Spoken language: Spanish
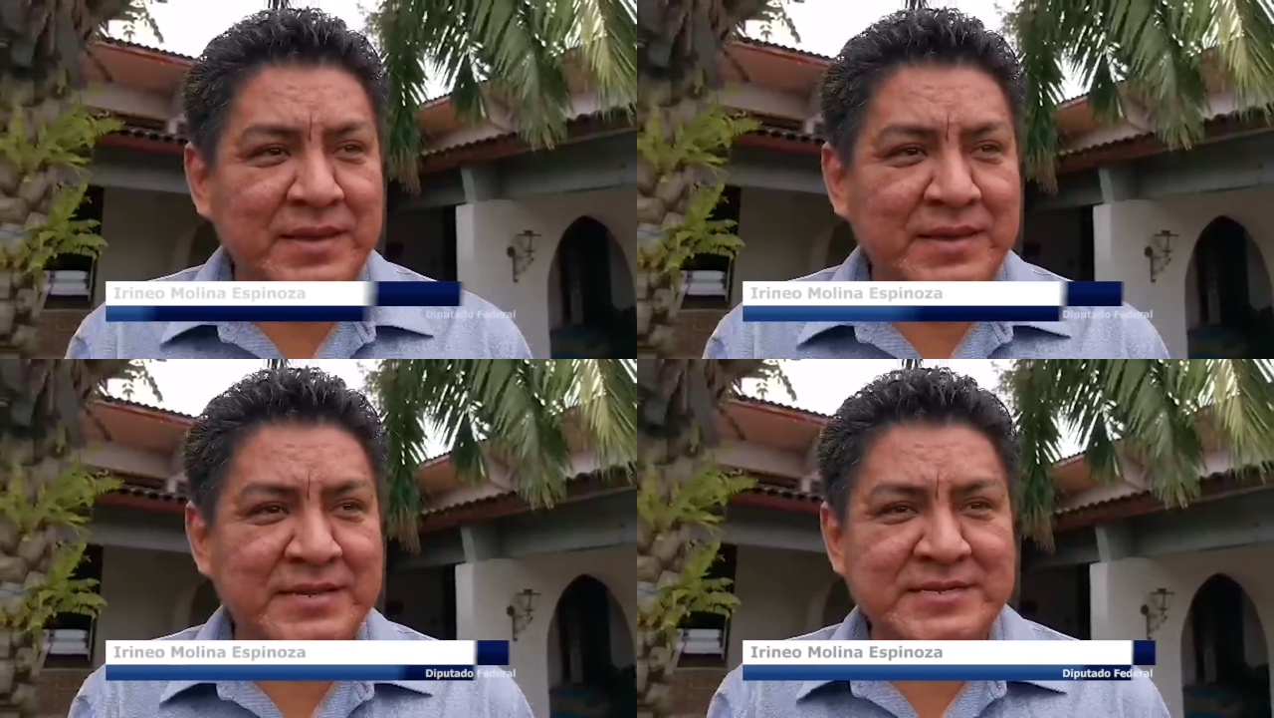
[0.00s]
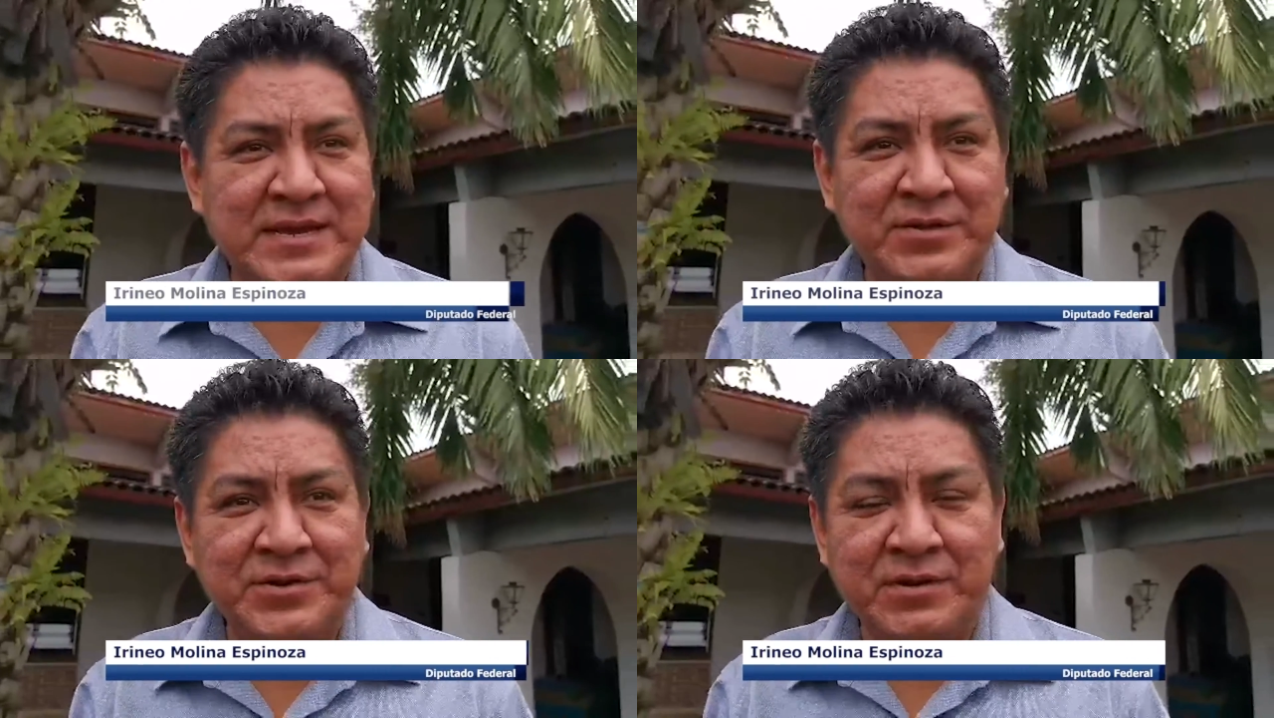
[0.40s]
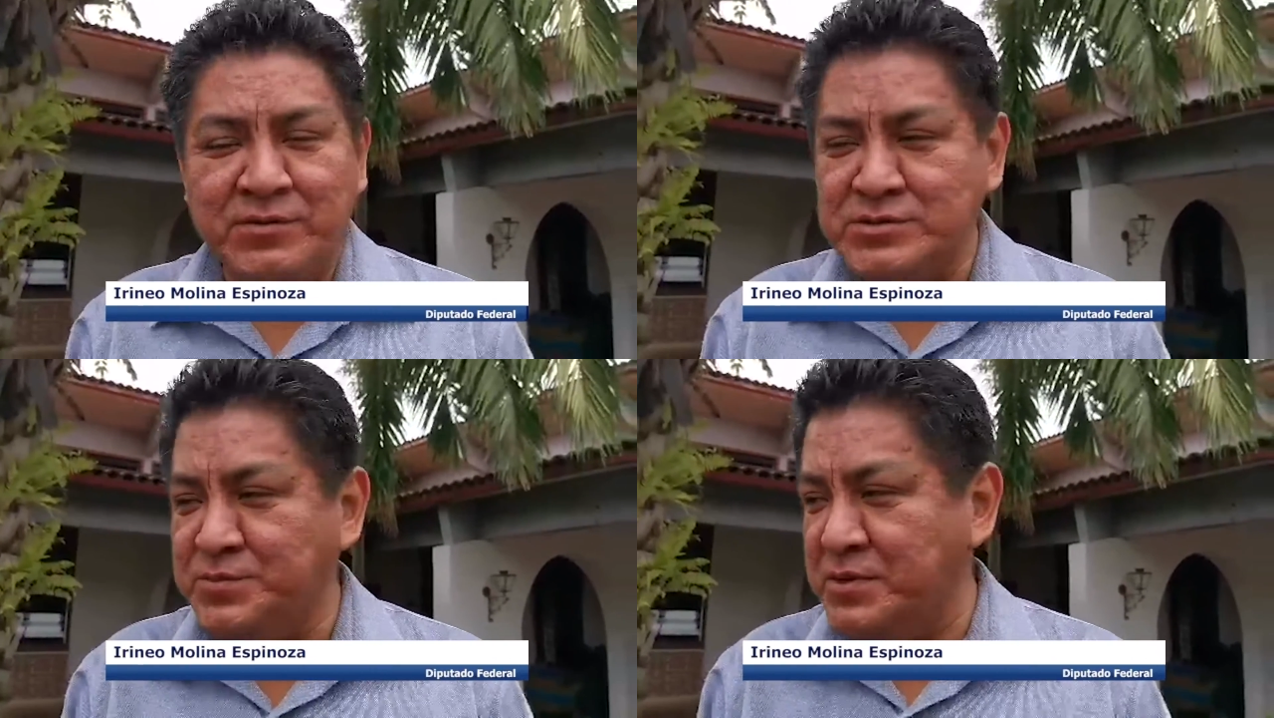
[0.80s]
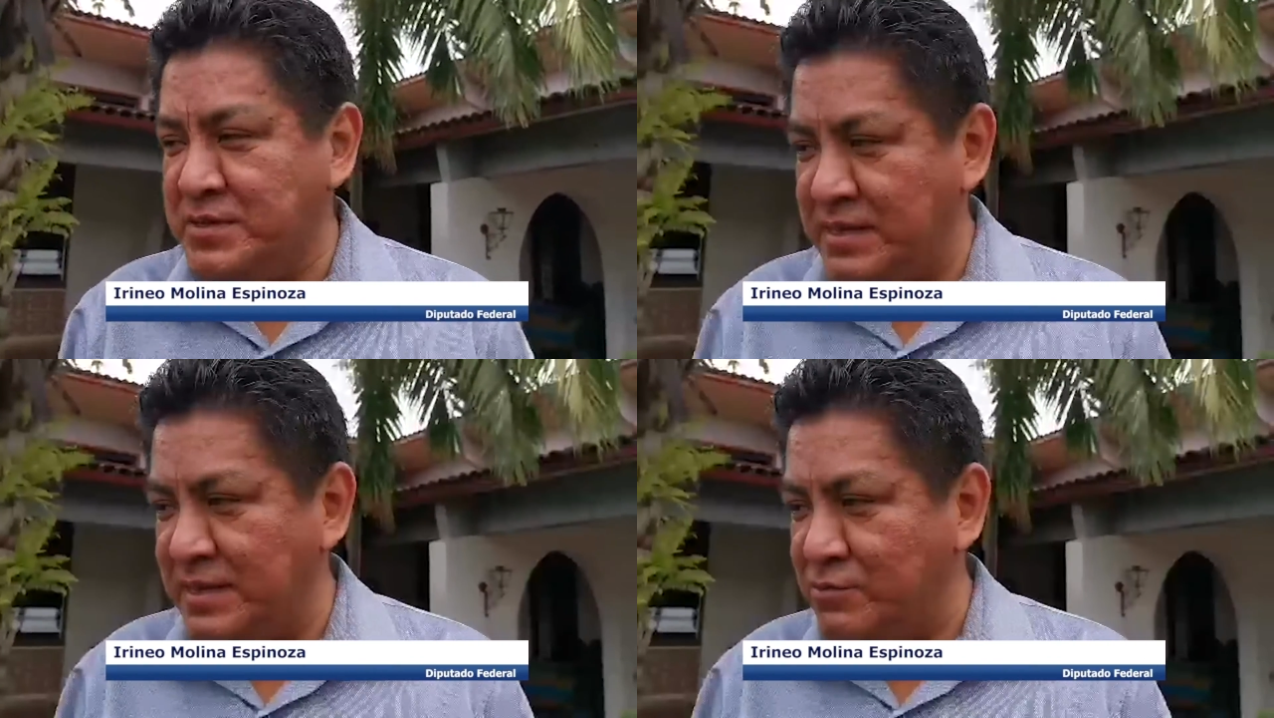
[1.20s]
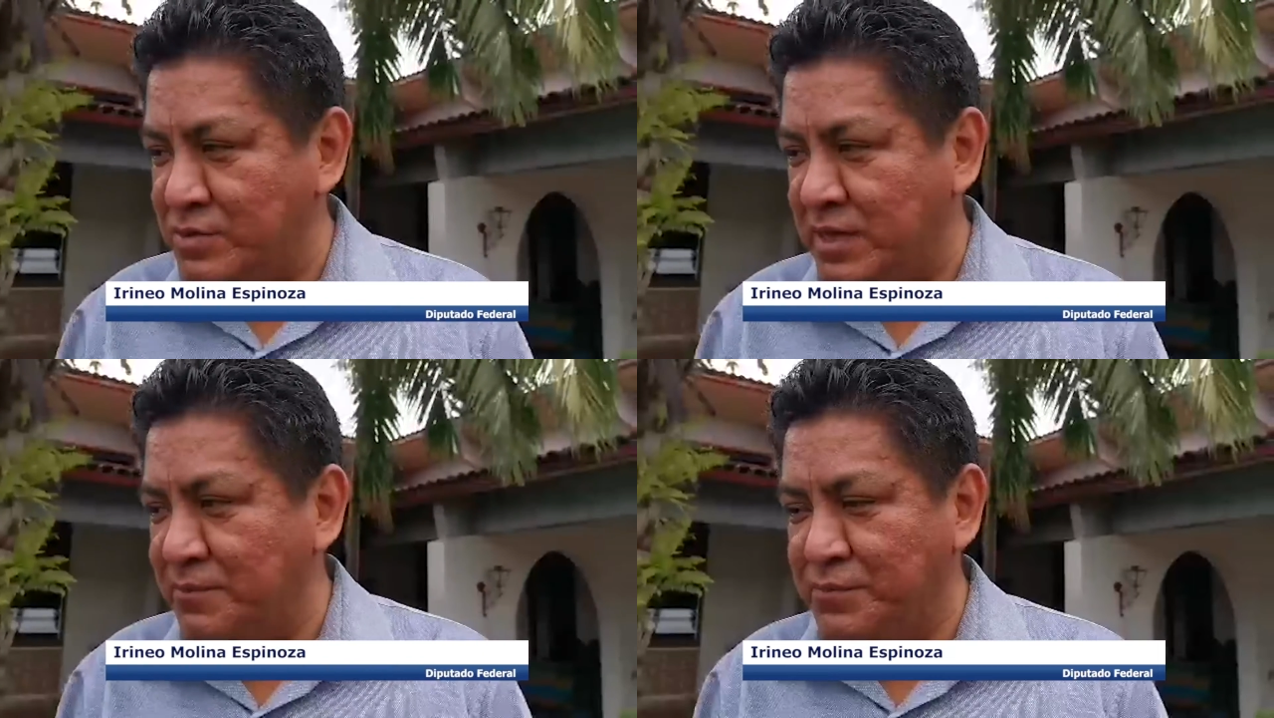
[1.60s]
ingresar a los recursos, pues tiene
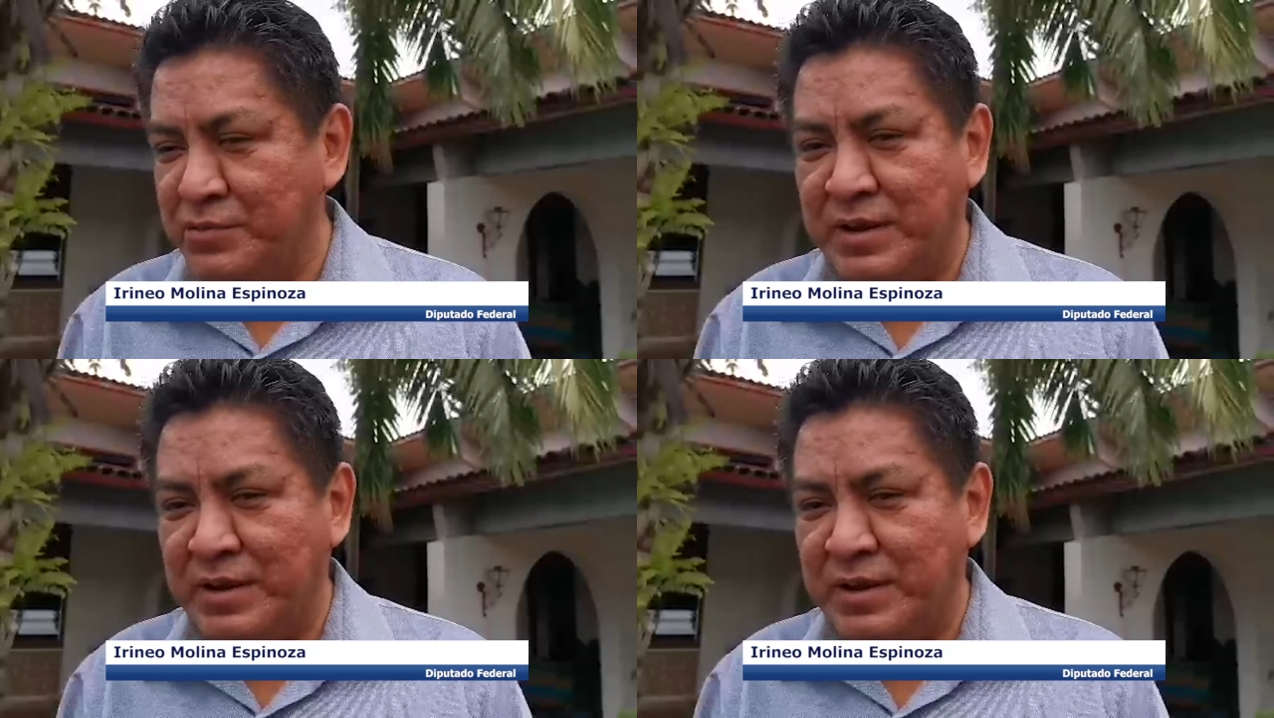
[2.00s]
un tiempo,